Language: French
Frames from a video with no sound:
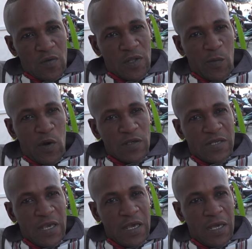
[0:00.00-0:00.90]
d'abord,
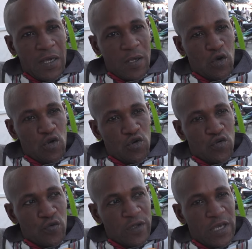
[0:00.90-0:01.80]
c'est une
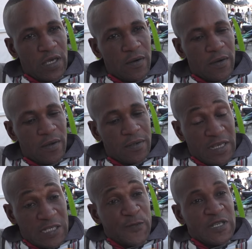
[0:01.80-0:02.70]
journée euh,
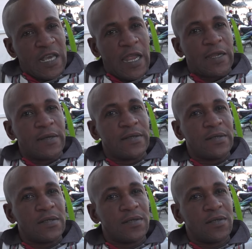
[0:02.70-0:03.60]
très spéciale
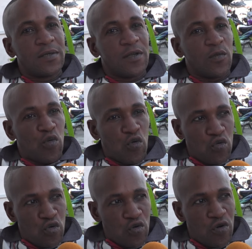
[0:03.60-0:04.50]
pour
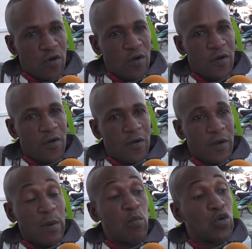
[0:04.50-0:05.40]
nous, euh,
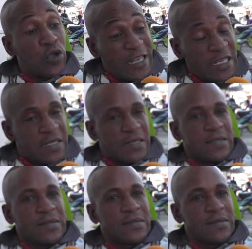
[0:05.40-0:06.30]
les modélistes,
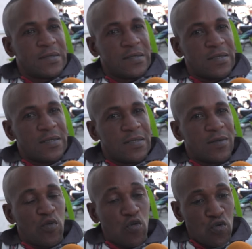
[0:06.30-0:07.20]

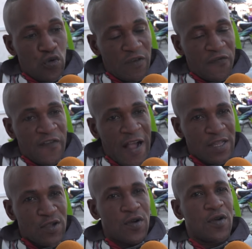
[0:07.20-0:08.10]
pour nous, les fans
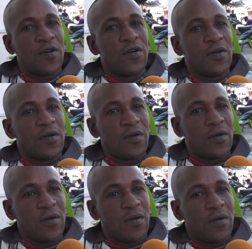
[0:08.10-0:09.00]
euh,
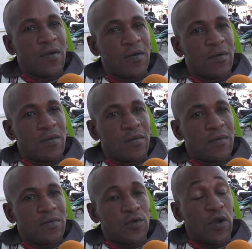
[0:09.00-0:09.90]

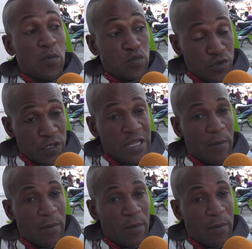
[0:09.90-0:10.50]
de la musique